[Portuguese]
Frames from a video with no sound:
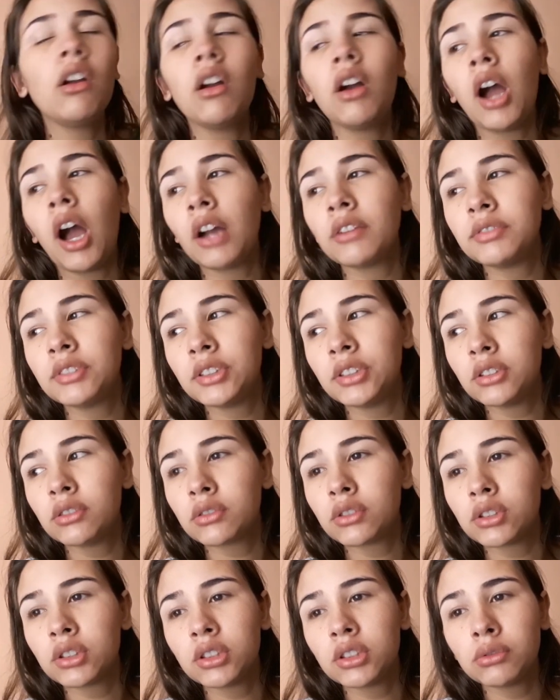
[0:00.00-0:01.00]
Ravizinho
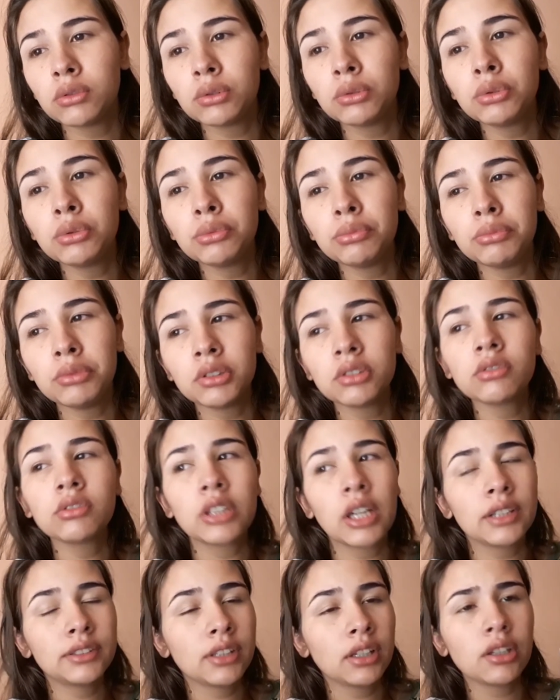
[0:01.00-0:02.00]
continua dormindo,
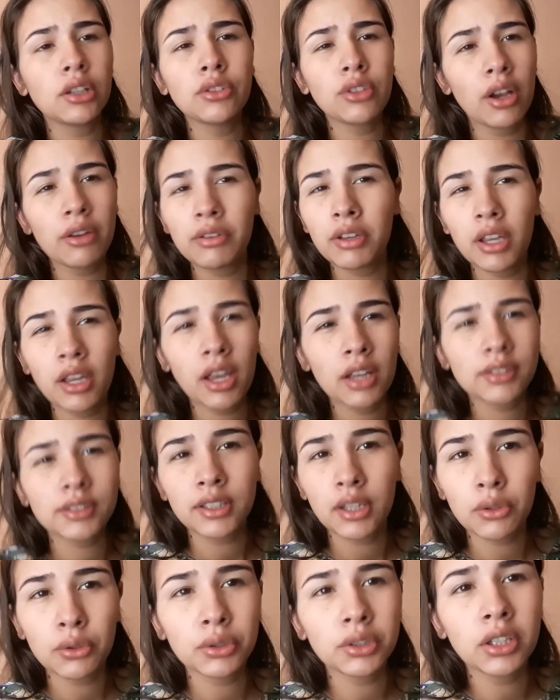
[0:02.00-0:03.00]
graças a Deus, o Ravi é
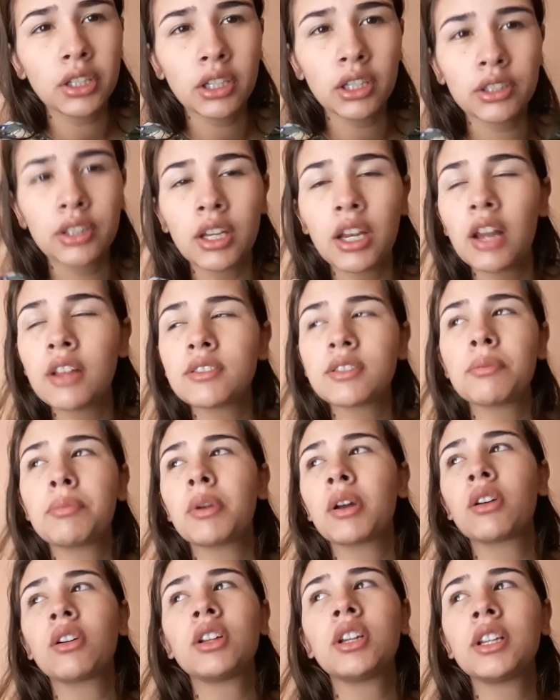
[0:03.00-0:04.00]
assim, a rotina dele é sempre
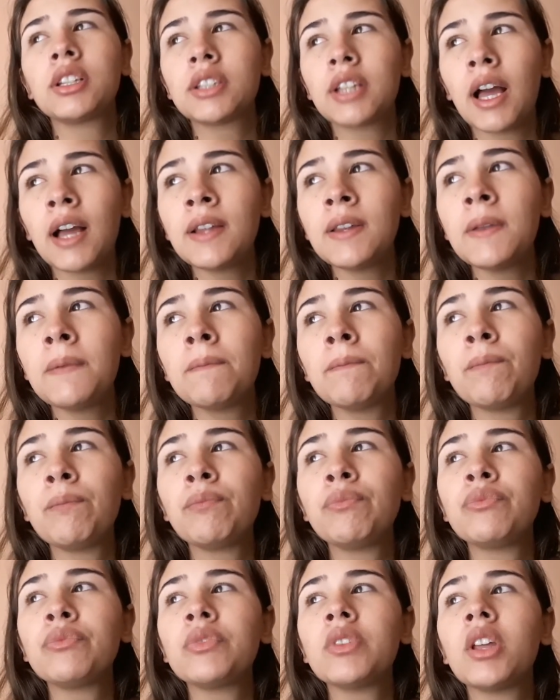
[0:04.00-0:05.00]
acorda tarde.
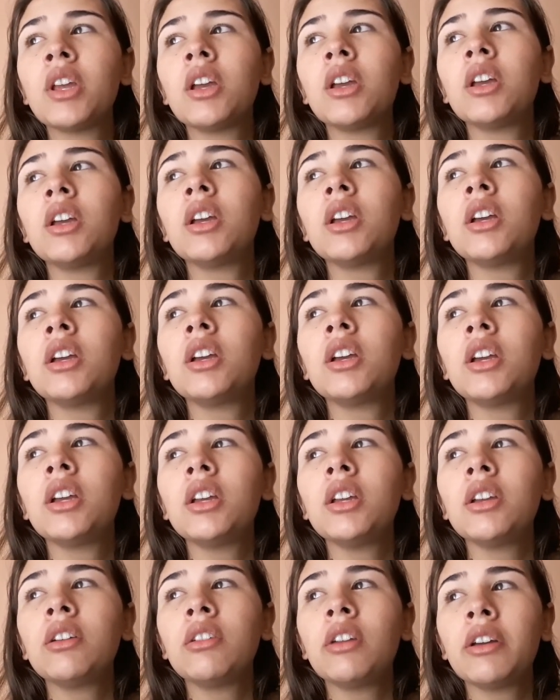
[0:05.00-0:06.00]

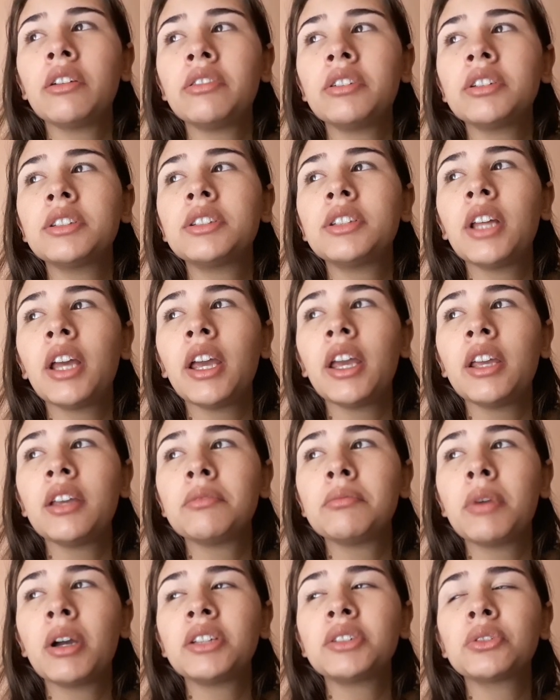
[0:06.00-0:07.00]
E eu levantei,
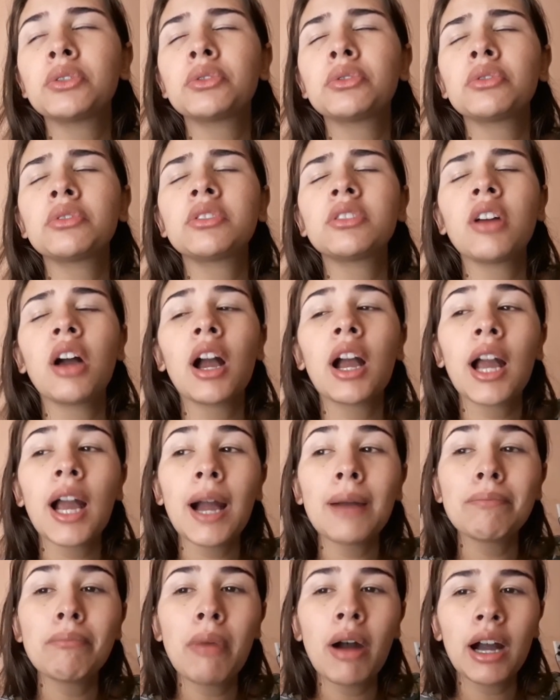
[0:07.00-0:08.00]
mas eu tô tão
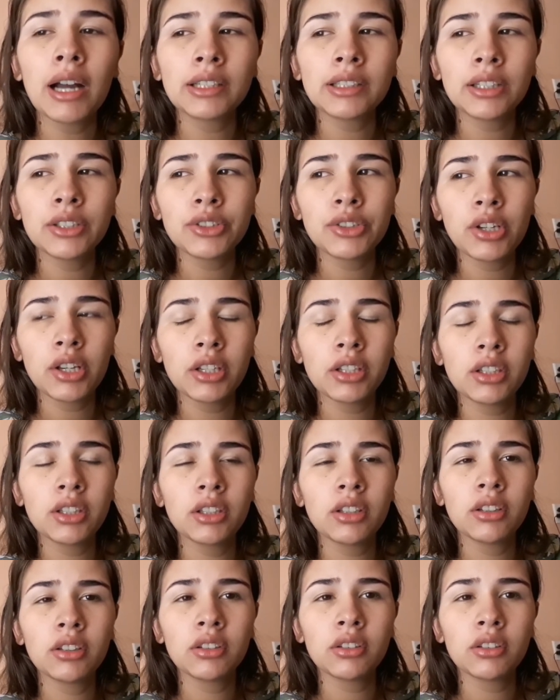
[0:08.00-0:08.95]
acabada, gente.